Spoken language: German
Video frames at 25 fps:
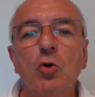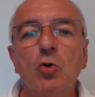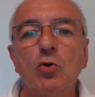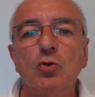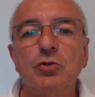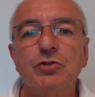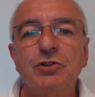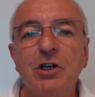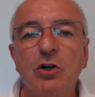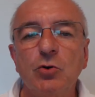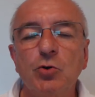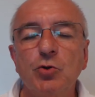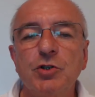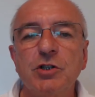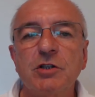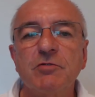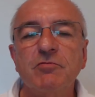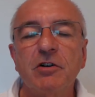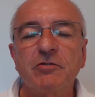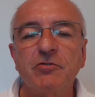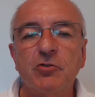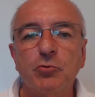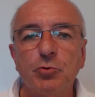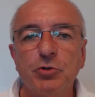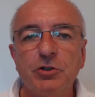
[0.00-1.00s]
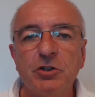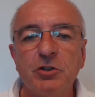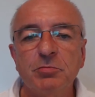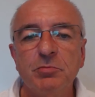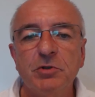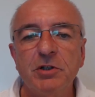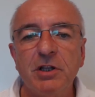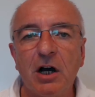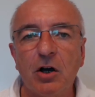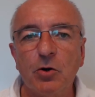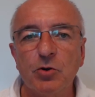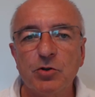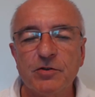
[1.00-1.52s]
und der Husten war verbunden
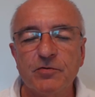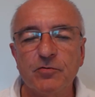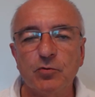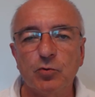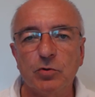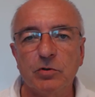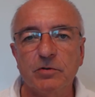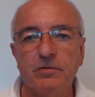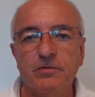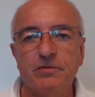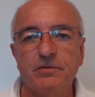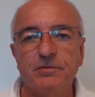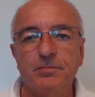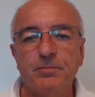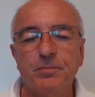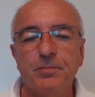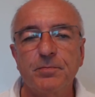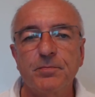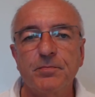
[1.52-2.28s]
mit Auswurf.